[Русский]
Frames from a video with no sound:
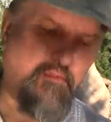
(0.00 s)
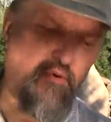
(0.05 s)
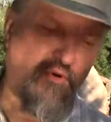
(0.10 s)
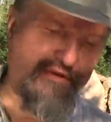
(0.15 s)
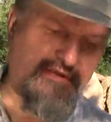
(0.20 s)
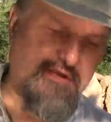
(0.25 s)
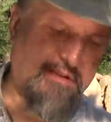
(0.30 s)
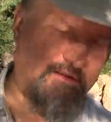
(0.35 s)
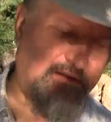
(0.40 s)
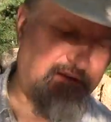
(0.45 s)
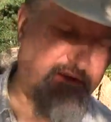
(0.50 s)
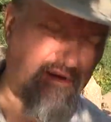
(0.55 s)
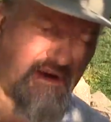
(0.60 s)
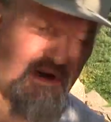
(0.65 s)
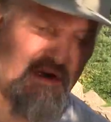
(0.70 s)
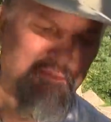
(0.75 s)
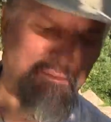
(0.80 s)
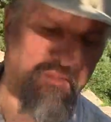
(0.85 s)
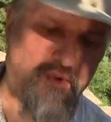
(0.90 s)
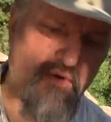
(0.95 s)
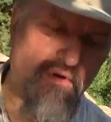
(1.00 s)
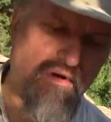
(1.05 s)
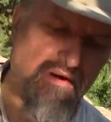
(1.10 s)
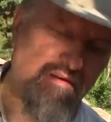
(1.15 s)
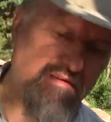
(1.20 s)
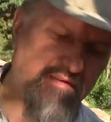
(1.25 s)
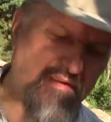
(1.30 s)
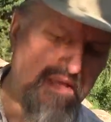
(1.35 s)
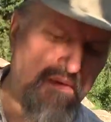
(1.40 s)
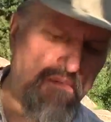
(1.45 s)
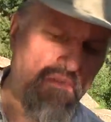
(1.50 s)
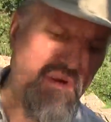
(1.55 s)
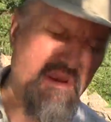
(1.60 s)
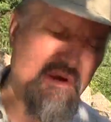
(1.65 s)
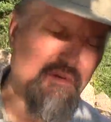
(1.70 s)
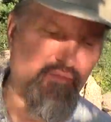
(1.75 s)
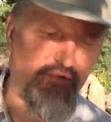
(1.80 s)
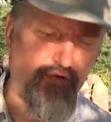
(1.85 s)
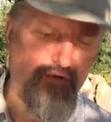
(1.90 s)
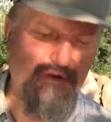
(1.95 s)
посланный от Бога, имя
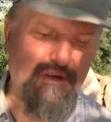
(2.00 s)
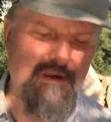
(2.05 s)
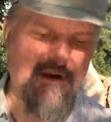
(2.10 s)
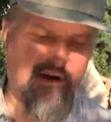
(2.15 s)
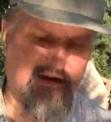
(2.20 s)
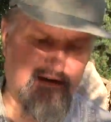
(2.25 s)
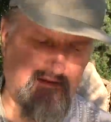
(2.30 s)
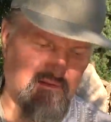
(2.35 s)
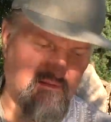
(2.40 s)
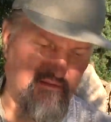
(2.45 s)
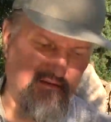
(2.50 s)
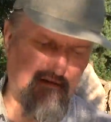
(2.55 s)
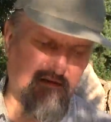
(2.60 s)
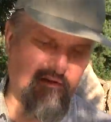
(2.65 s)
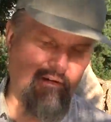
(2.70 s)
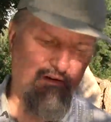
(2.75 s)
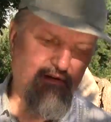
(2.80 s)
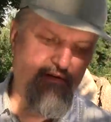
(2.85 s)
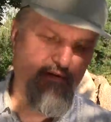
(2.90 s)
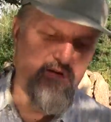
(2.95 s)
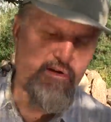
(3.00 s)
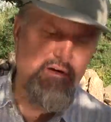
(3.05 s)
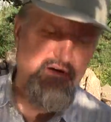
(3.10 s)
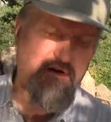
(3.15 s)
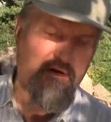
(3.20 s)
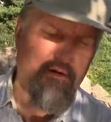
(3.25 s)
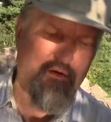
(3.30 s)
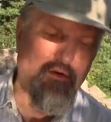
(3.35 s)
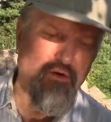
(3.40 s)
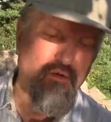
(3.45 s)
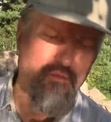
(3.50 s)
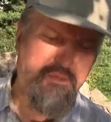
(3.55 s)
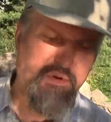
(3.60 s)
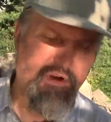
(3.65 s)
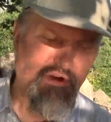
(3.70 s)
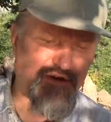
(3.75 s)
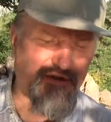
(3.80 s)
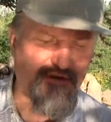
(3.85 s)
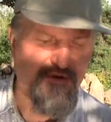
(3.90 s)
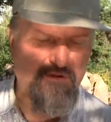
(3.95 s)
ему Иоанн. Он
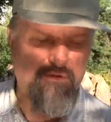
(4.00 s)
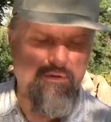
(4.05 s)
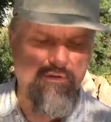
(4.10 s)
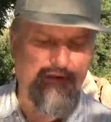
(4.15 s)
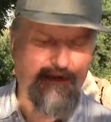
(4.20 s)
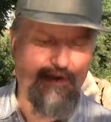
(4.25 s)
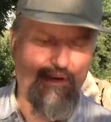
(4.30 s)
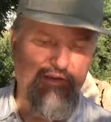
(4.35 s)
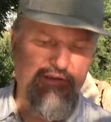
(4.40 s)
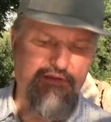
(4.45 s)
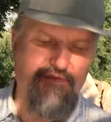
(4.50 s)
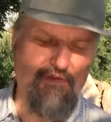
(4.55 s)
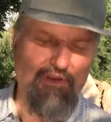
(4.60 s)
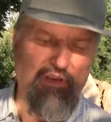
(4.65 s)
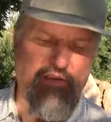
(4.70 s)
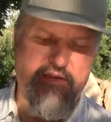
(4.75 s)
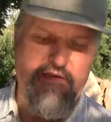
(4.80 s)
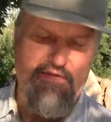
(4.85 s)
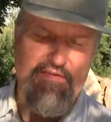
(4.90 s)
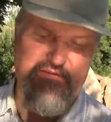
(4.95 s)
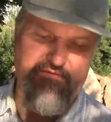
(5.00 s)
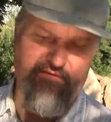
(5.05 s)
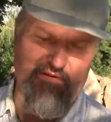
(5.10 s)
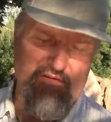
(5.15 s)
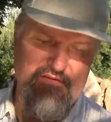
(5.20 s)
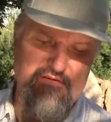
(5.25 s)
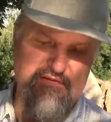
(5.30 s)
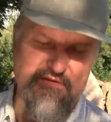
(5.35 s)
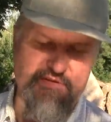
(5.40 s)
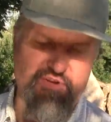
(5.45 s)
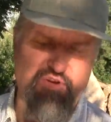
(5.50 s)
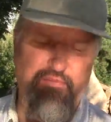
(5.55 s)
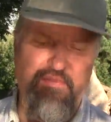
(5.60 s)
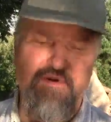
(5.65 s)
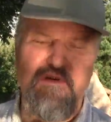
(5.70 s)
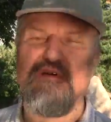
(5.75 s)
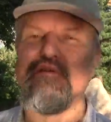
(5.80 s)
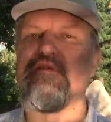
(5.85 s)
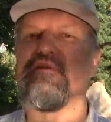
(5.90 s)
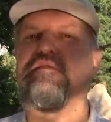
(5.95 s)
пришел для свидетельства,
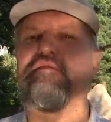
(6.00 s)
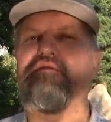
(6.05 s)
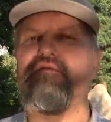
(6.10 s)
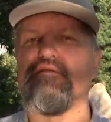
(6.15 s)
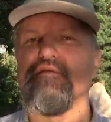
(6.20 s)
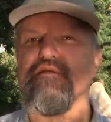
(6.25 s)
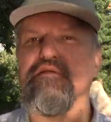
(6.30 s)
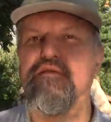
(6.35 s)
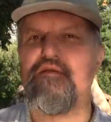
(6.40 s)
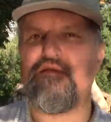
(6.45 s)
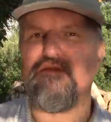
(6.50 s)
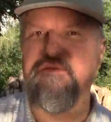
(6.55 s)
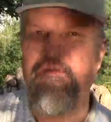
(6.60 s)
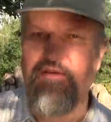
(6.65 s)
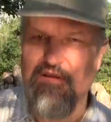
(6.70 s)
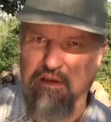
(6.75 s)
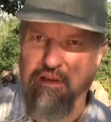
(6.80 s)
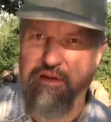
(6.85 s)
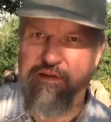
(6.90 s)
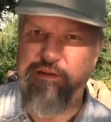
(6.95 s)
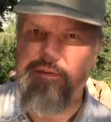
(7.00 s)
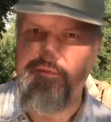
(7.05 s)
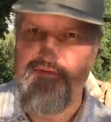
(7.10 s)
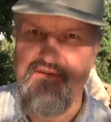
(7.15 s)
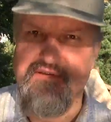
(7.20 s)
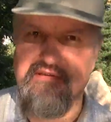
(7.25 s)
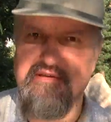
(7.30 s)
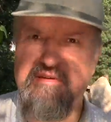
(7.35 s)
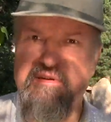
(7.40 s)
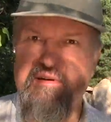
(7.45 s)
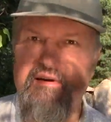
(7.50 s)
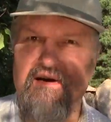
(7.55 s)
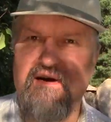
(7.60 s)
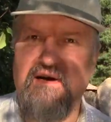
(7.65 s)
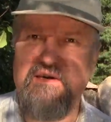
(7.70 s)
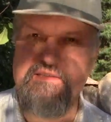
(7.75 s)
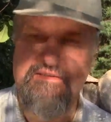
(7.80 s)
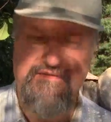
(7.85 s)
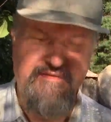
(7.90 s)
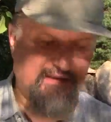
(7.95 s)
чтобы свидетельствовать
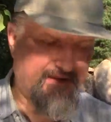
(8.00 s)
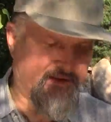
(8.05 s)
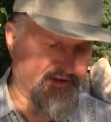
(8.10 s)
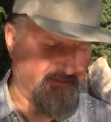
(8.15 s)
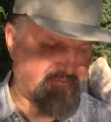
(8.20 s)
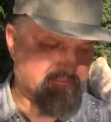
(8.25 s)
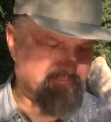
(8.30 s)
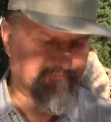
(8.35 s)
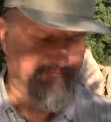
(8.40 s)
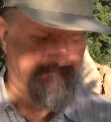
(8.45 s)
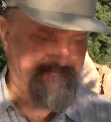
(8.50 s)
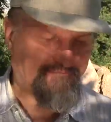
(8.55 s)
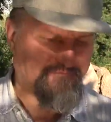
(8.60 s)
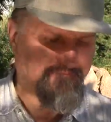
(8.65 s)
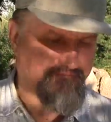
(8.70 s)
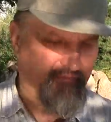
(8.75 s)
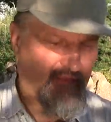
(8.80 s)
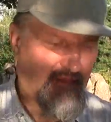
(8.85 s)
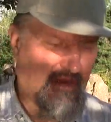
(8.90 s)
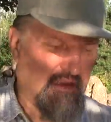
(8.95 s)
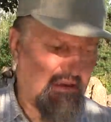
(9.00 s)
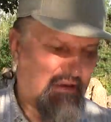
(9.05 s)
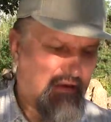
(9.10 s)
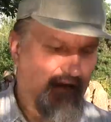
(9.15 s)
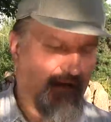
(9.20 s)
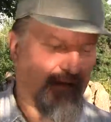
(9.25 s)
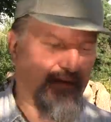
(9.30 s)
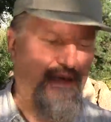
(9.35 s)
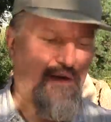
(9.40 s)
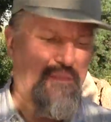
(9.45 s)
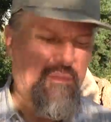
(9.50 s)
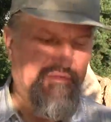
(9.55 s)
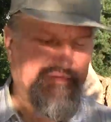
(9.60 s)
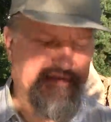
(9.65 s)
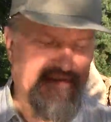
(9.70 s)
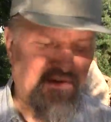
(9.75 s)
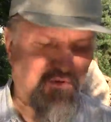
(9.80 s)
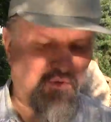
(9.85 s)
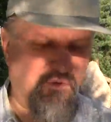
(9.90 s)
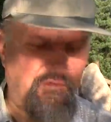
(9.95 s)
о свете, дабы
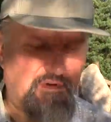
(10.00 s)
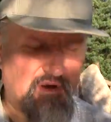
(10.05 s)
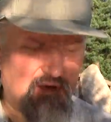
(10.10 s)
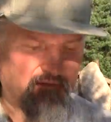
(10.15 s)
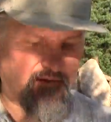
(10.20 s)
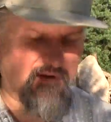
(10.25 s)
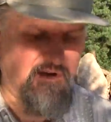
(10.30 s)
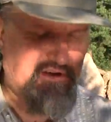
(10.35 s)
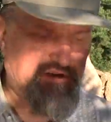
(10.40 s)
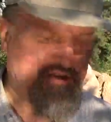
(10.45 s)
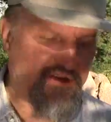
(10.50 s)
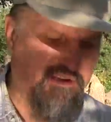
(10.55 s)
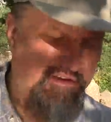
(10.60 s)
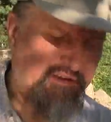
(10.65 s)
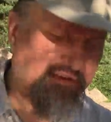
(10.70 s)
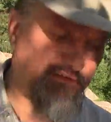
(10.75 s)
все уверовали через